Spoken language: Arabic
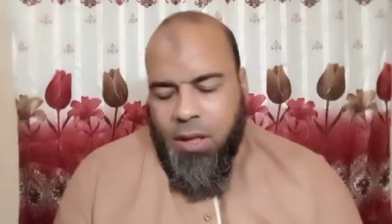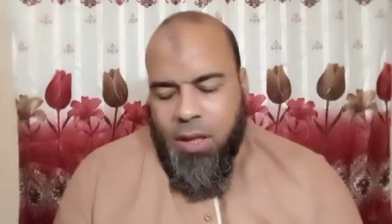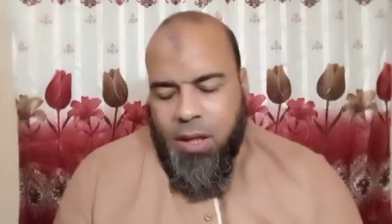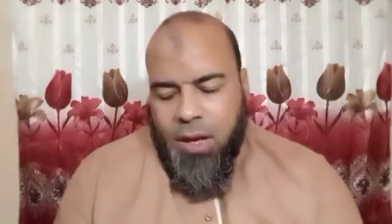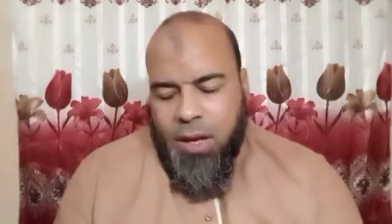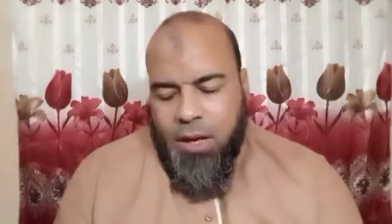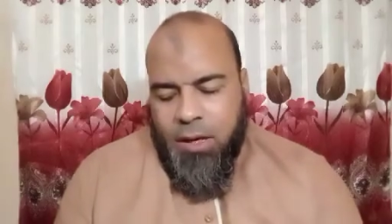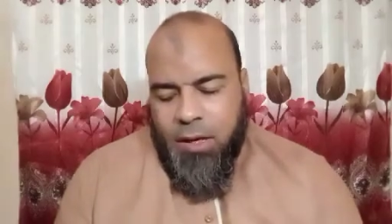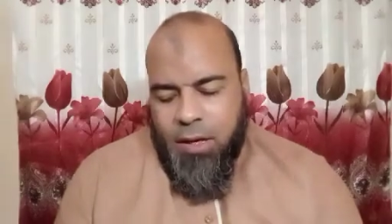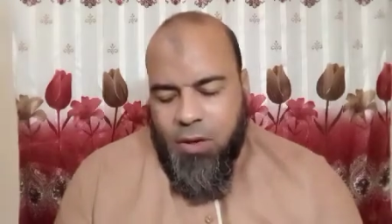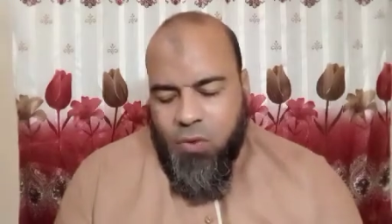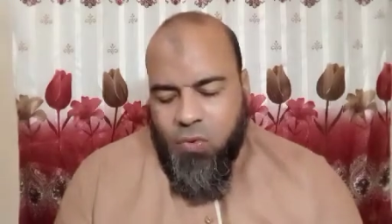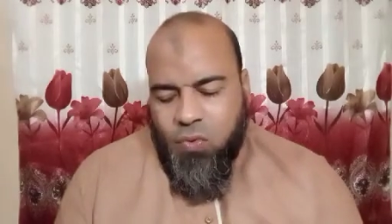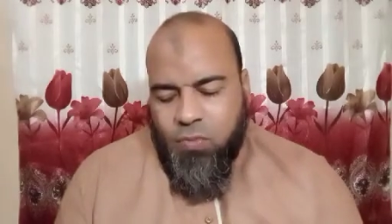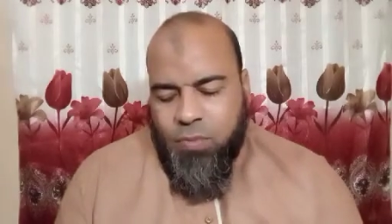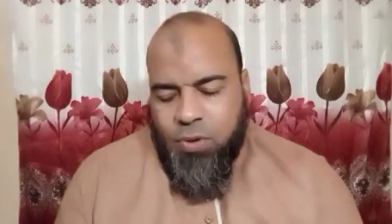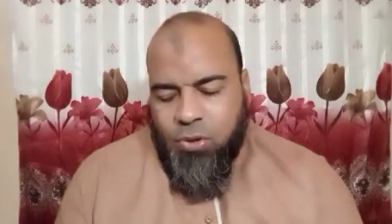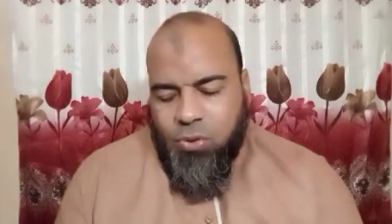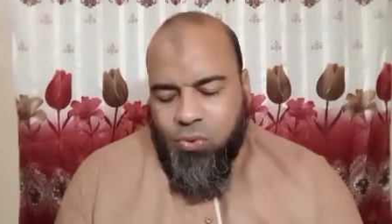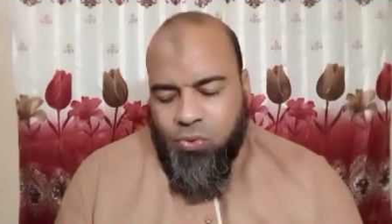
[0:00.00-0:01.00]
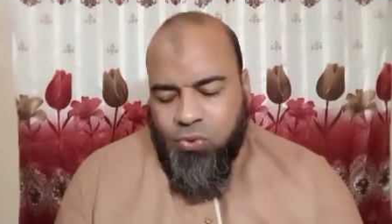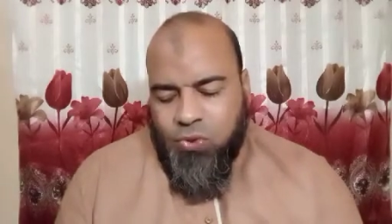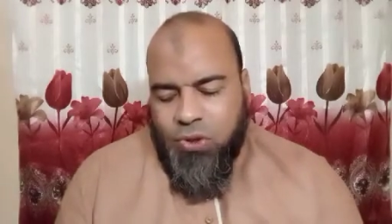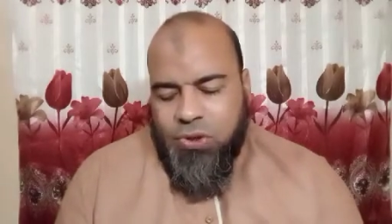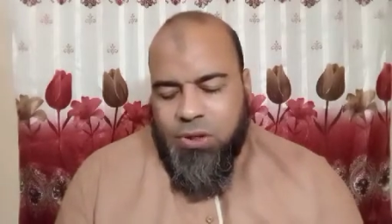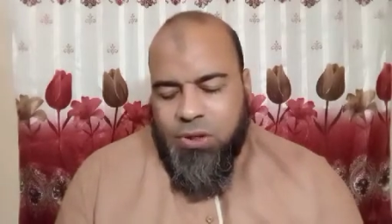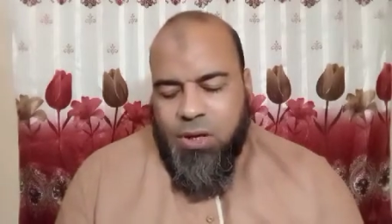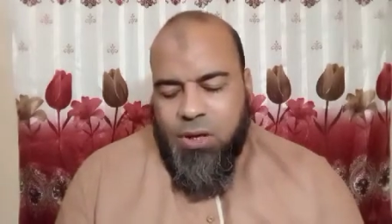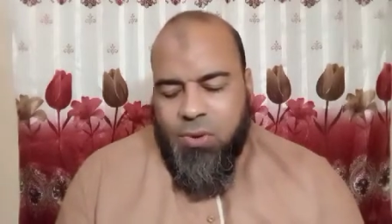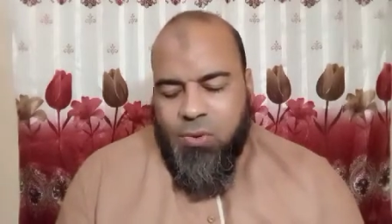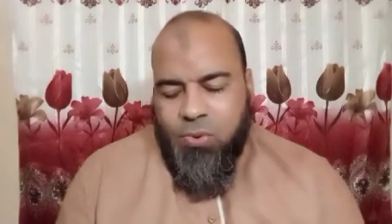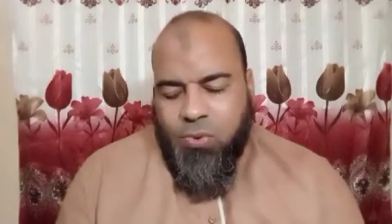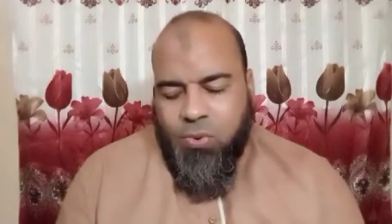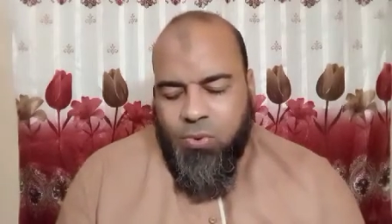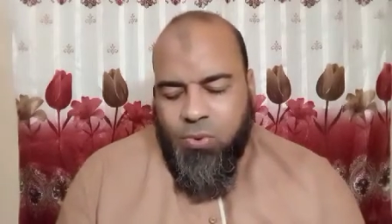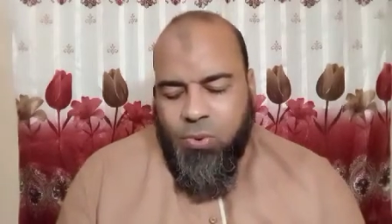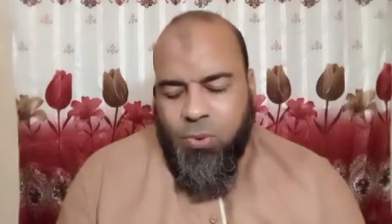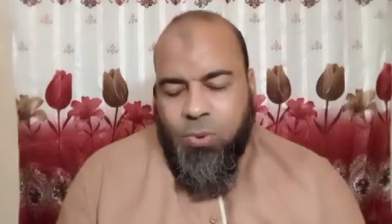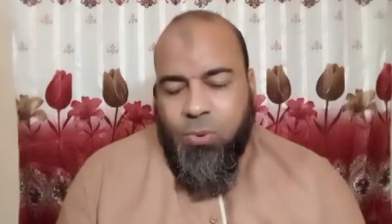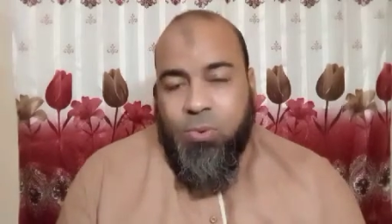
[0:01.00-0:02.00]
اليوم تجزى
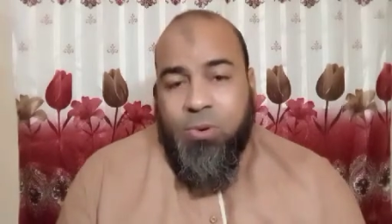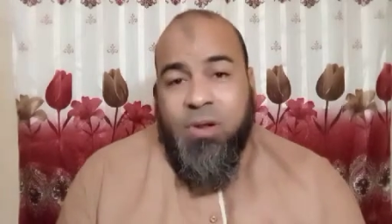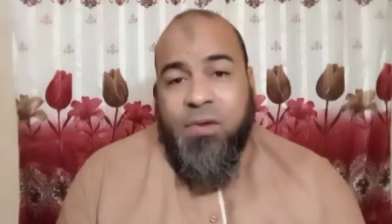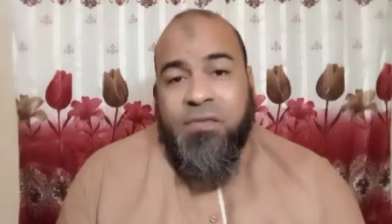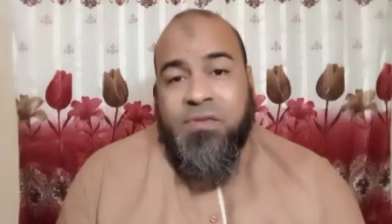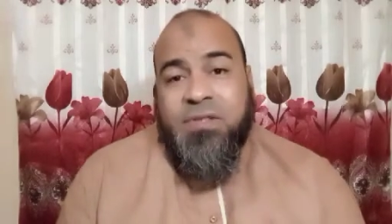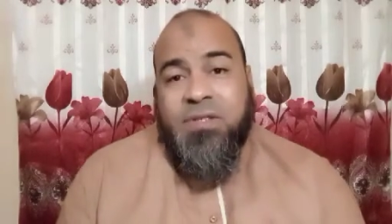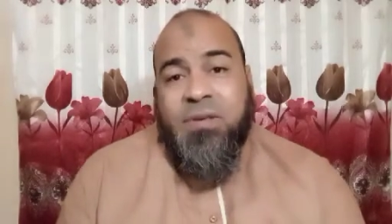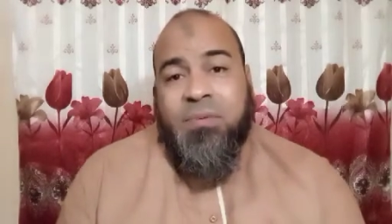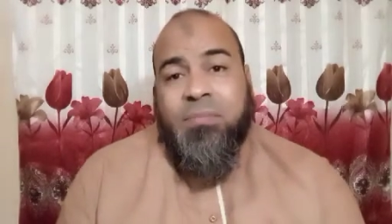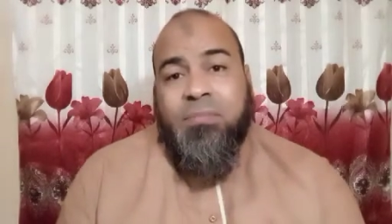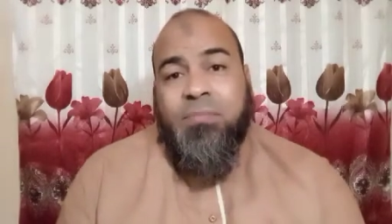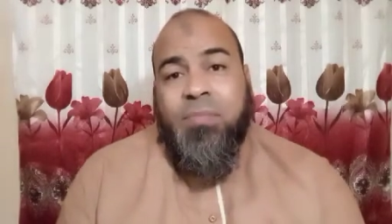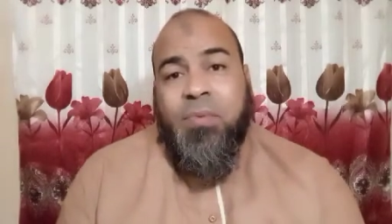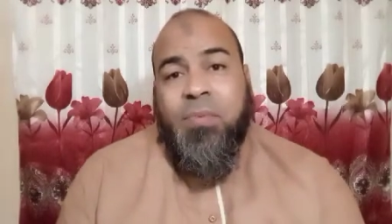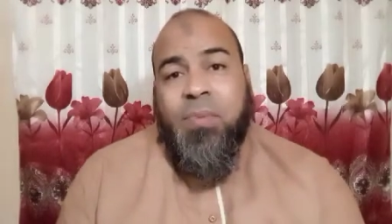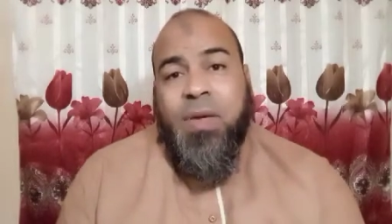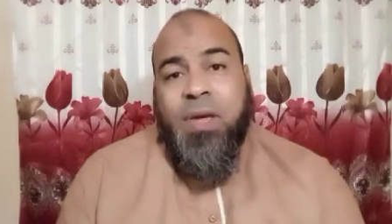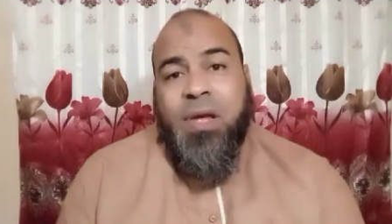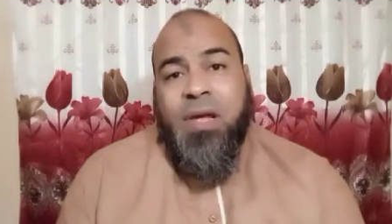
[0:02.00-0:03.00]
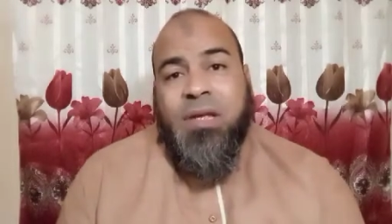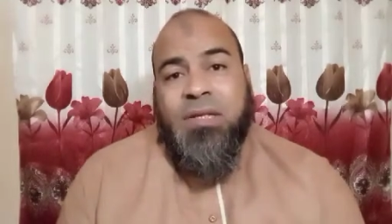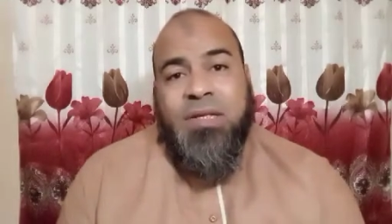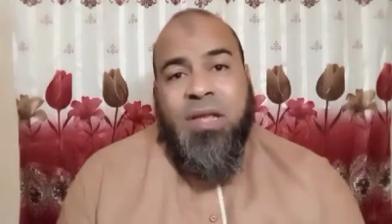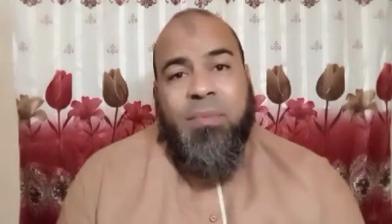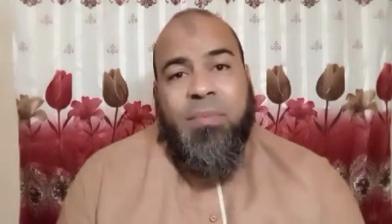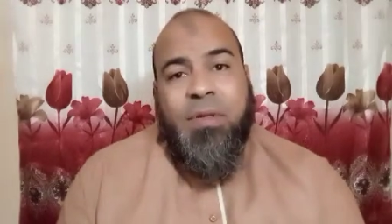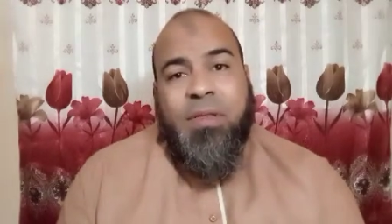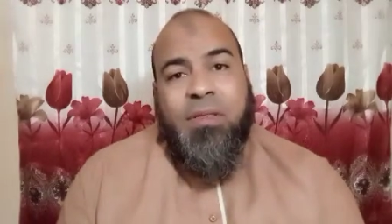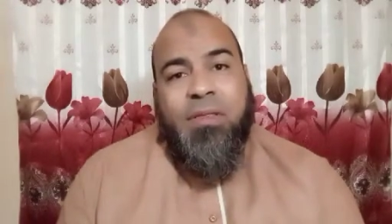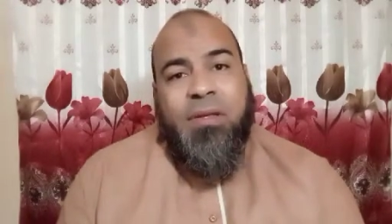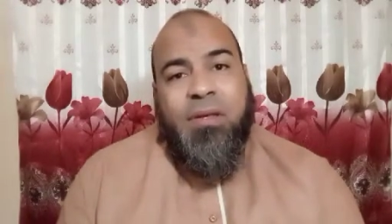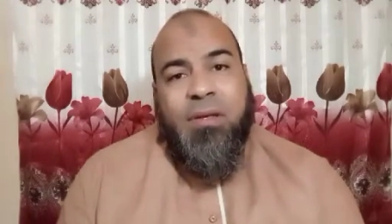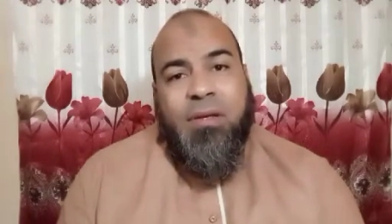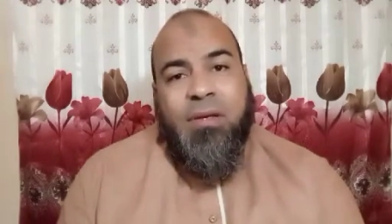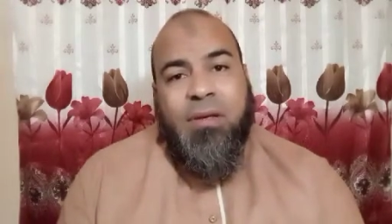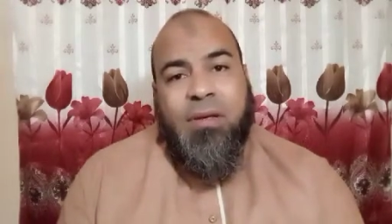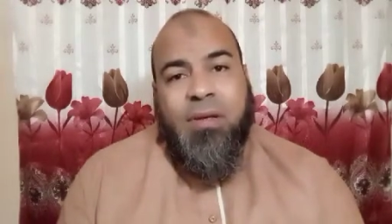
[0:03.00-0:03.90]
كل نفس بما كسبت